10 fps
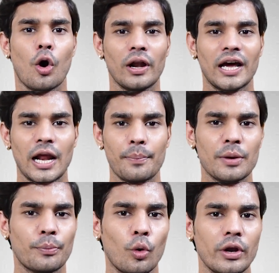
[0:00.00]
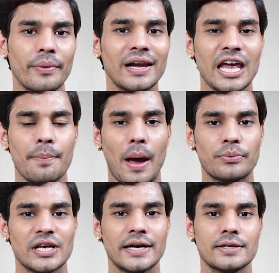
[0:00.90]
और अगर आप एक प्रो लेवल के
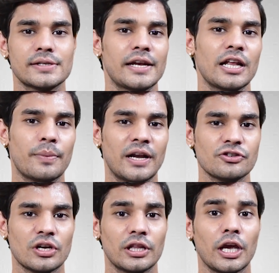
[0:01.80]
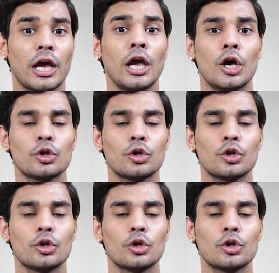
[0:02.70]
वेबसाइट डिज़ाइनर बनना चाहते हैं